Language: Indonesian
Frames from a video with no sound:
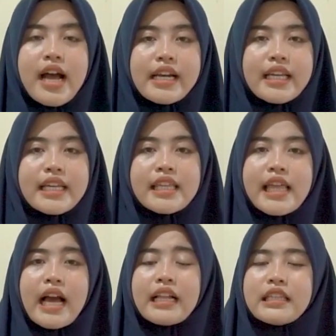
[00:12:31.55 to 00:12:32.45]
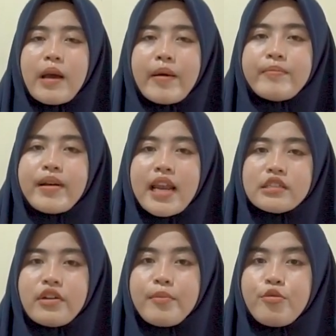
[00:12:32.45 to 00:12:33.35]
hari ini tanggal 18
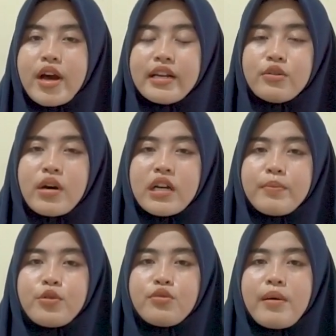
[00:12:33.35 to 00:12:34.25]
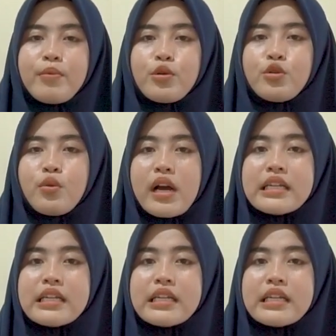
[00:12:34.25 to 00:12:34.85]
Februari 2022.